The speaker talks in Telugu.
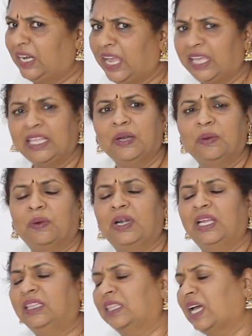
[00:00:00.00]

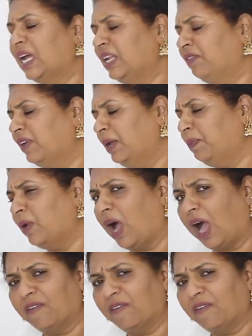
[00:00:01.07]
లేదనుకోండి దాని వైపు